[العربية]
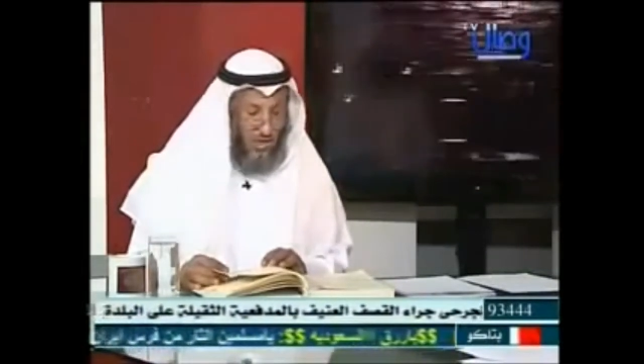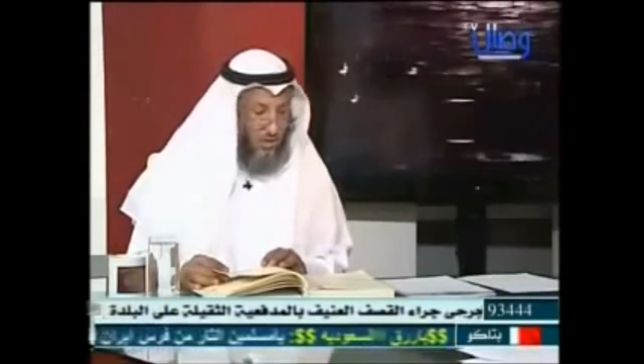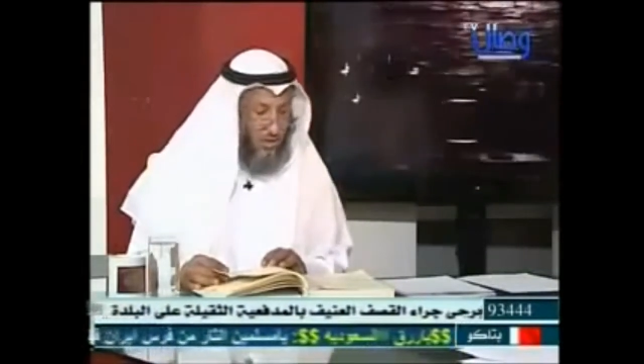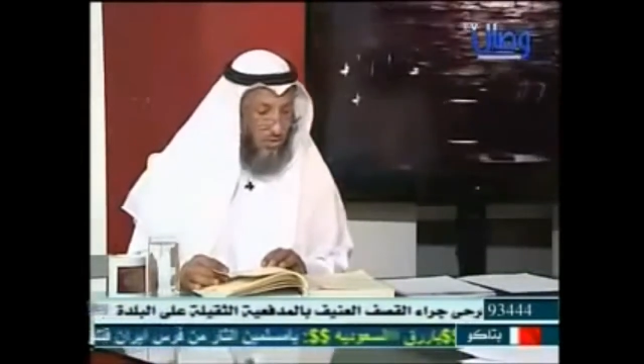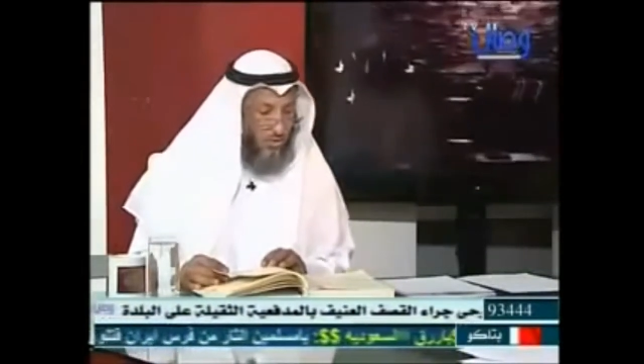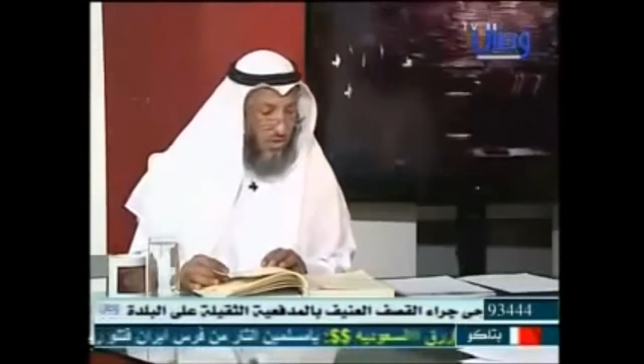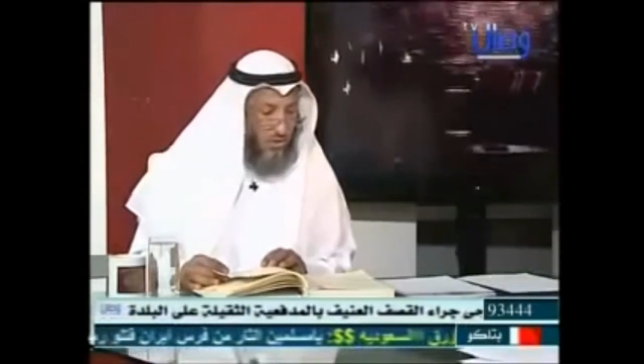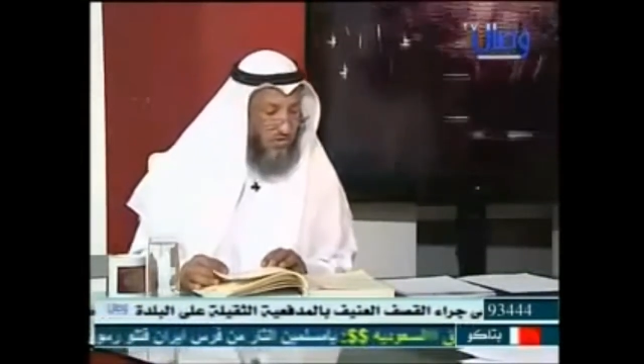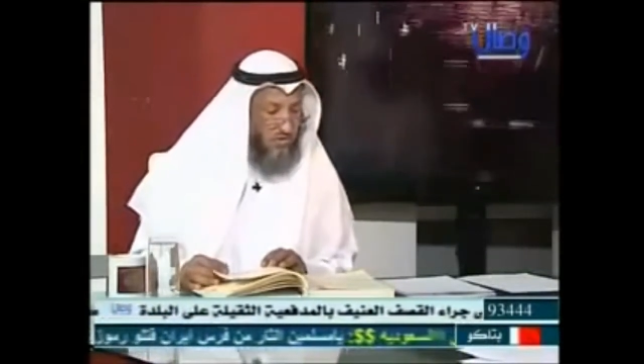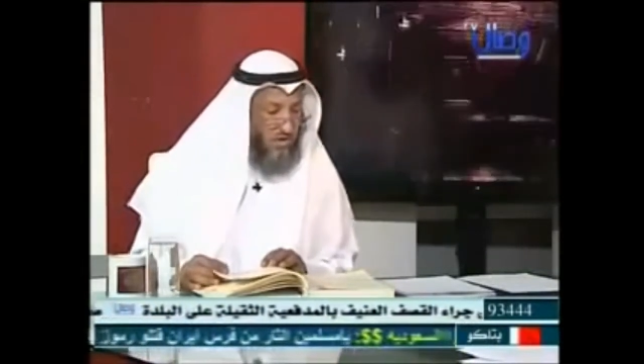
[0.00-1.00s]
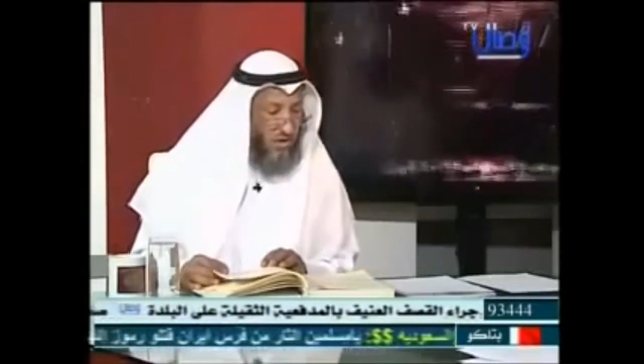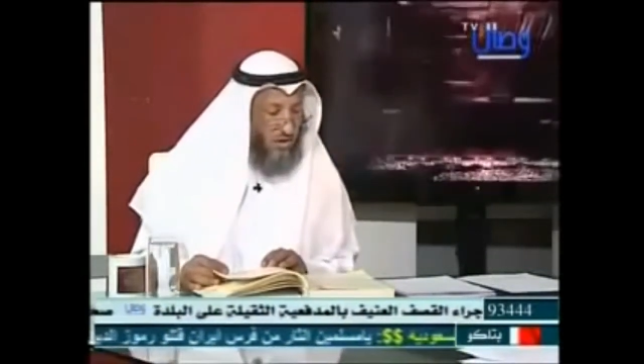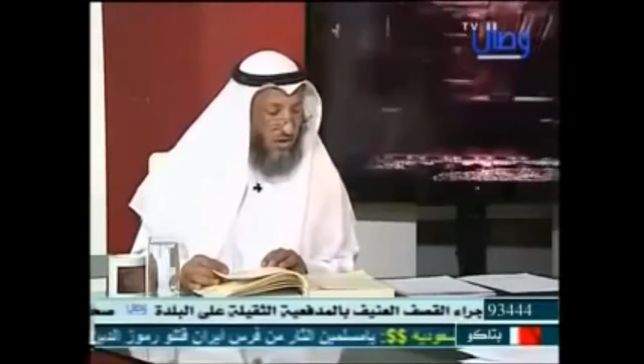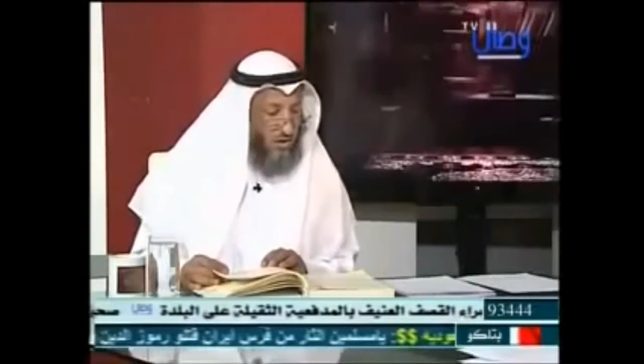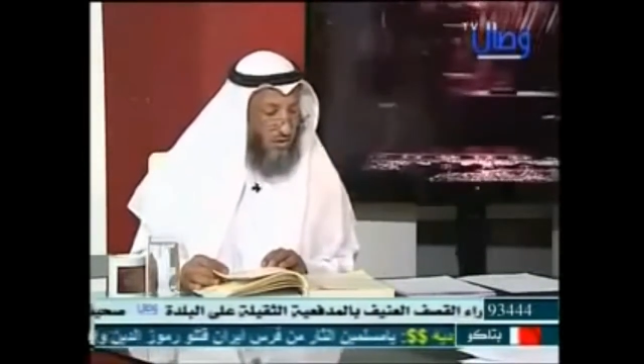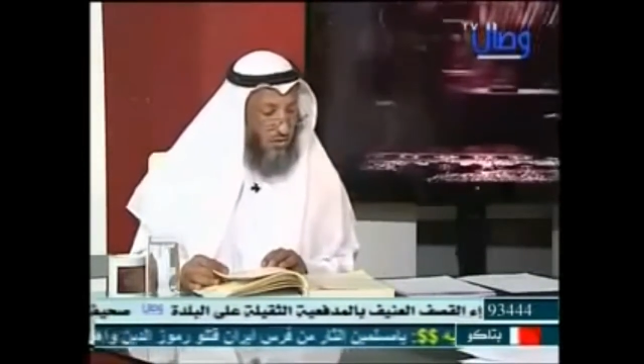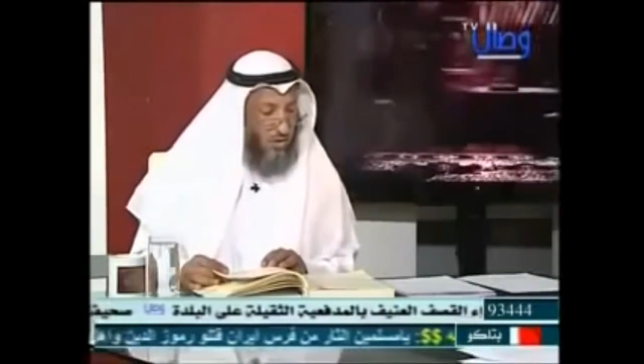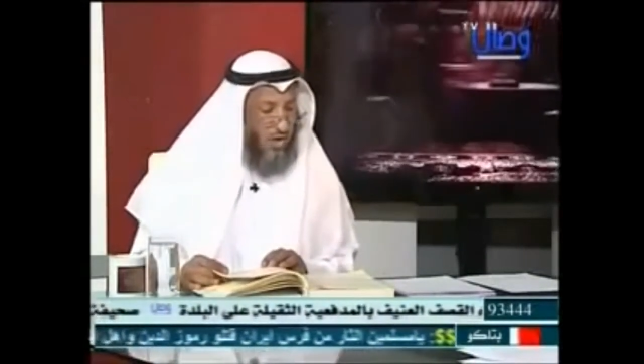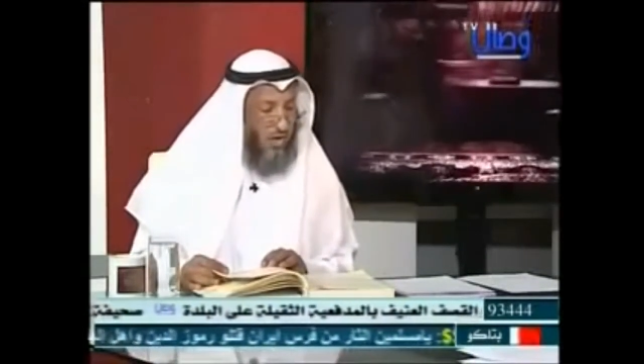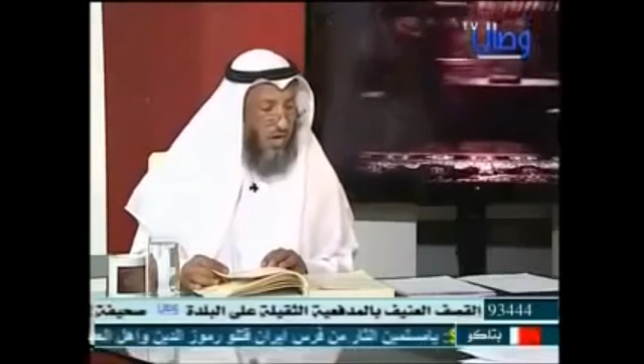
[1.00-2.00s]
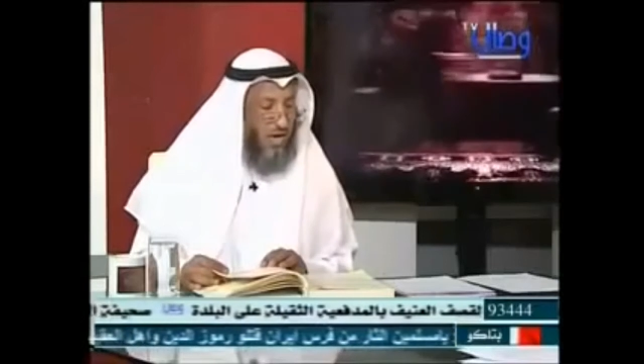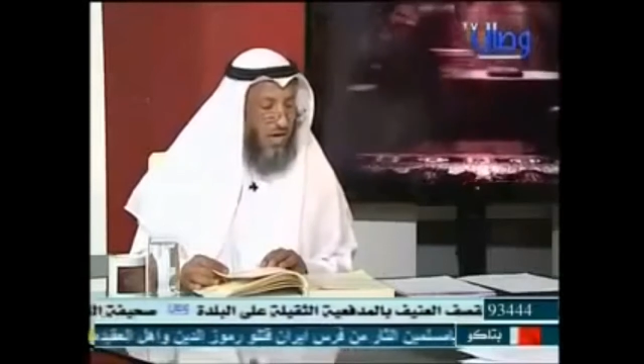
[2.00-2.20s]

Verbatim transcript: أخرجه البزار وقال